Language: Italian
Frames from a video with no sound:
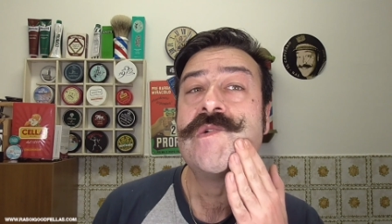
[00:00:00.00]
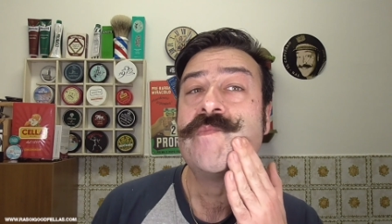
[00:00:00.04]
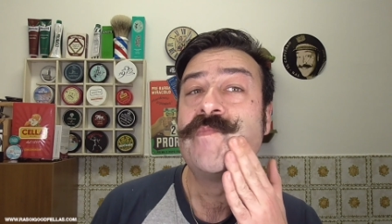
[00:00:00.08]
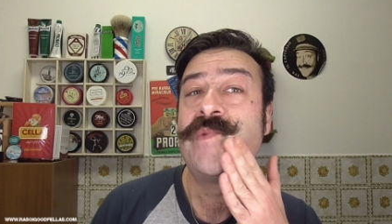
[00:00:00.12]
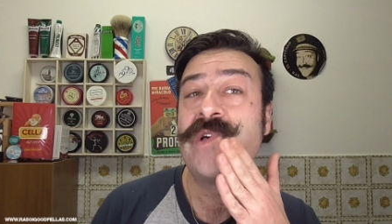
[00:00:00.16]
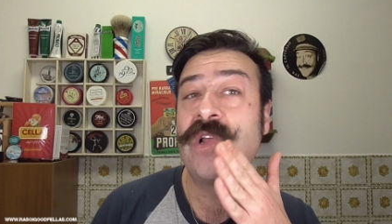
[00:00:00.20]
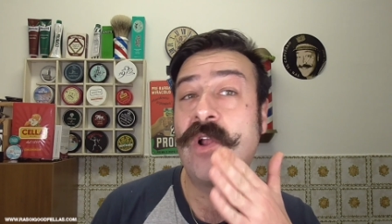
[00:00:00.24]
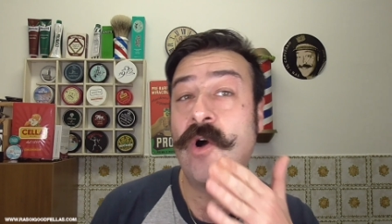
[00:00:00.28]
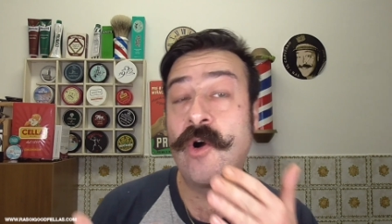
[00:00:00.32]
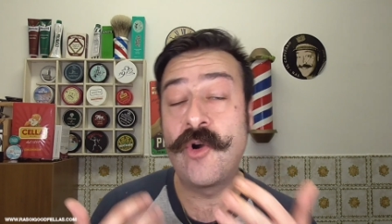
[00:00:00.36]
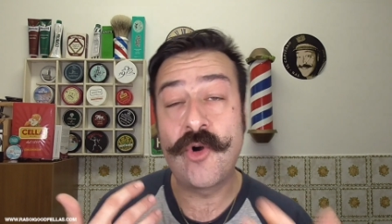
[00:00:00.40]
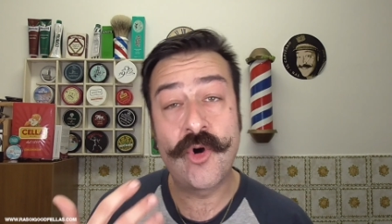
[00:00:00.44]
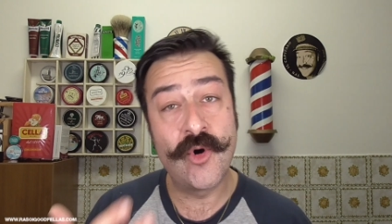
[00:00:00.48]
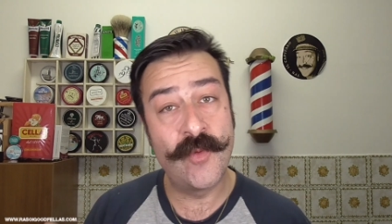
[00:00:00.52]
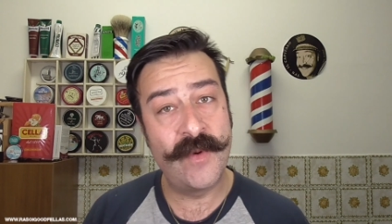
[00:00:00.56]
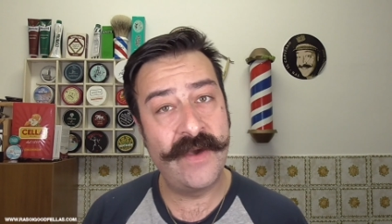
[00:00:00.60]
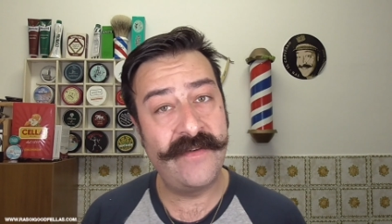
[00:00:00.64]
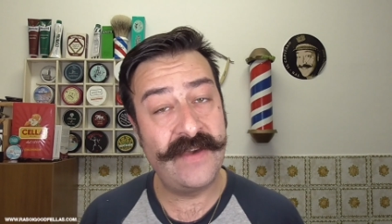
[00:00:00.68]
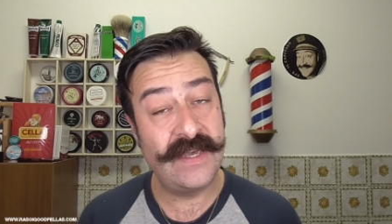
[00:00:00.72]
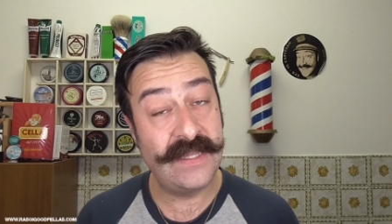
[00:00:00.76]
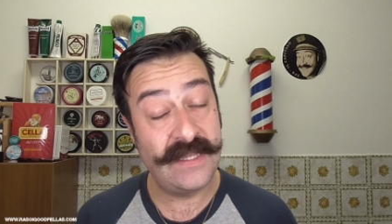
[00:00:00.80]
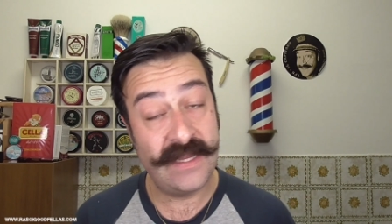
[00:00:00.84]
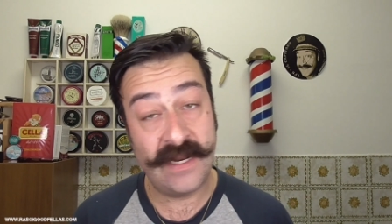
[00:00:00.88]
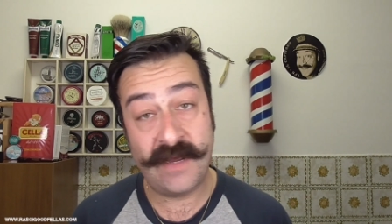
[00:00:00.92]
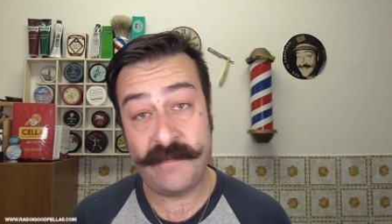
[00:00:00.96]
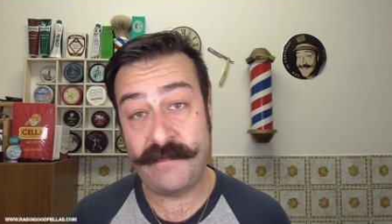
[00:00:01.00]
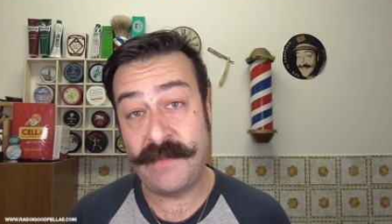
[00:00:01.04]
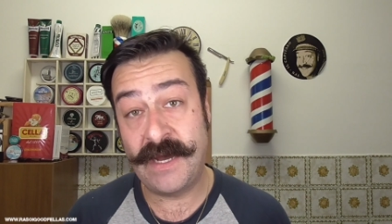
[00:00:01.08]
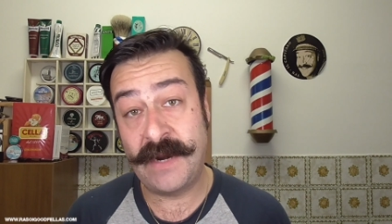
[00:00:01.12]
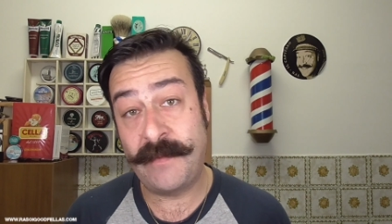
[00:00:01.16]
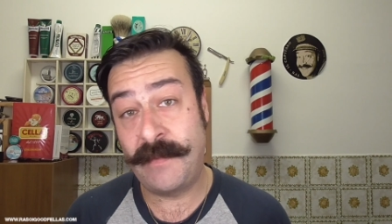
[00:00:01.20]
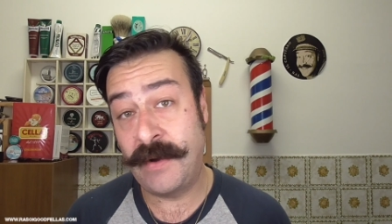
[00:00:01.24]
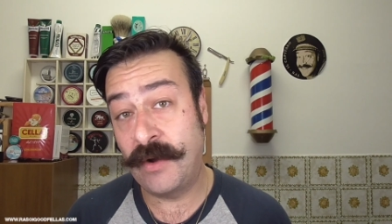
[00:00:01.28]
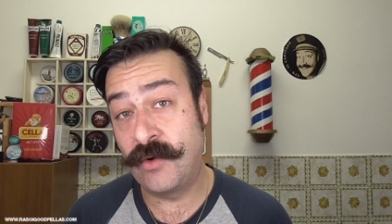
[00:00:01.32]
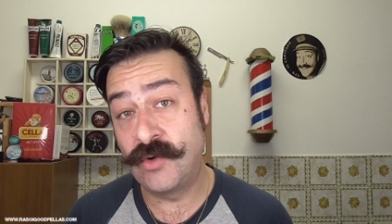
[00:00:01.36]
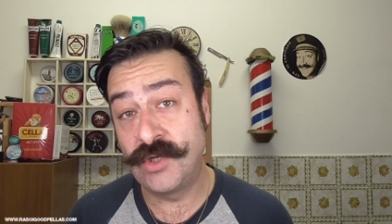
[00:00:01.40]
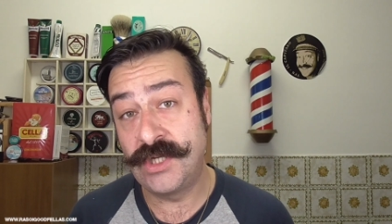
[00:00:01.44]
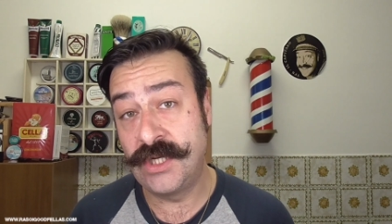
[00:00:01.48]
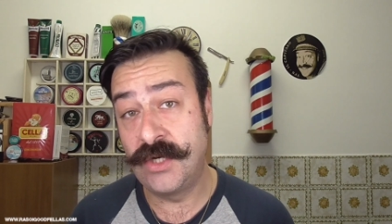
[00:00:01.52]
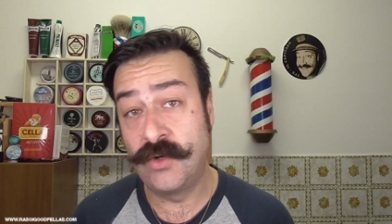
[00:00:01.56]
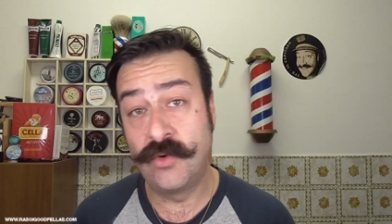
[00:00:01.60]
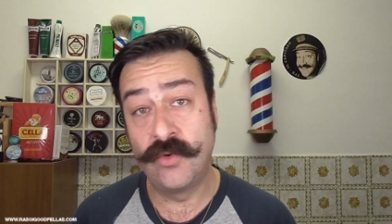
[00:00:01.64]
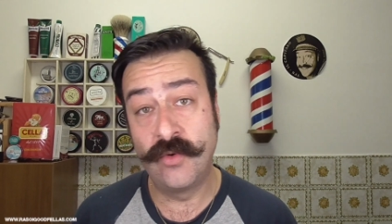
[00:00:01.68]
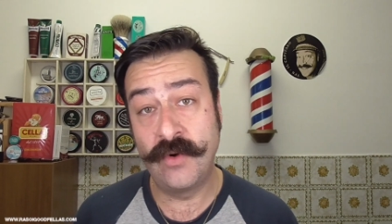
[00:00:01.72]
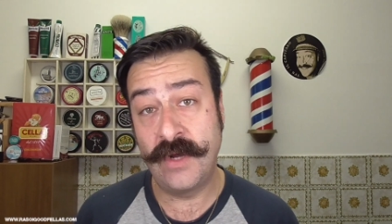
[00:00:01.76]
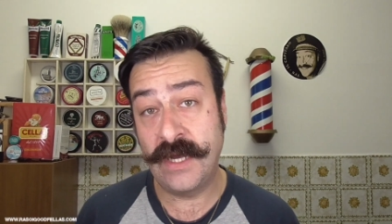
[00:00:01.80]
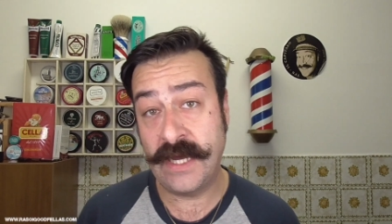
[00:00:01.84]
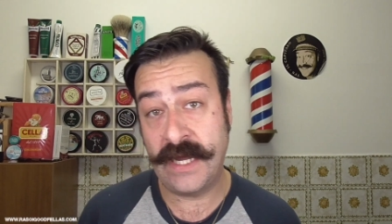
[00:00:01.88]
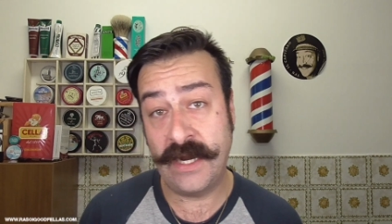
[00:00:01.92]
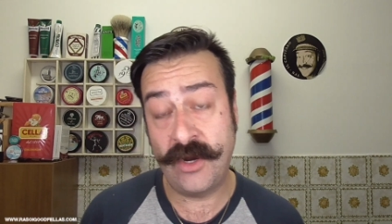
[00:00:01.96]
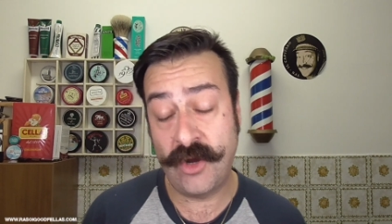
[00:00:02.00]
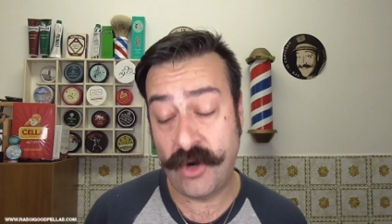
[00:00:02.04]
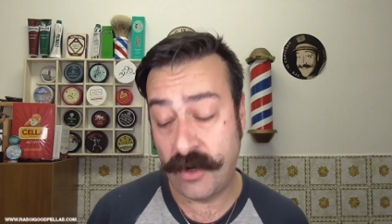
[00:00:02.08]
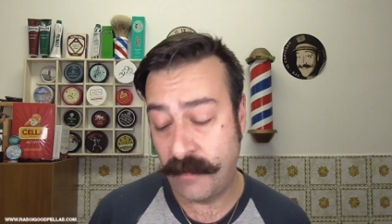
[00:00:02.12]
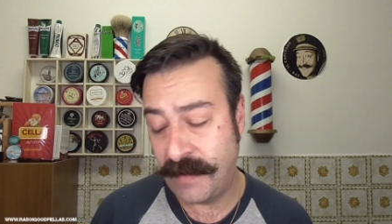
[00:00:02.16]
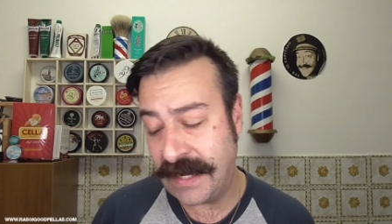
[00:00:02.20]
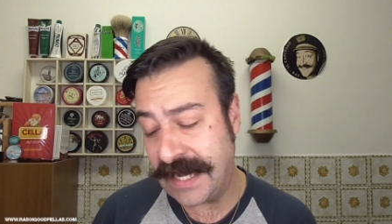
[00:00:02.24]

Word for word: Però come vedi una barba così lunga no,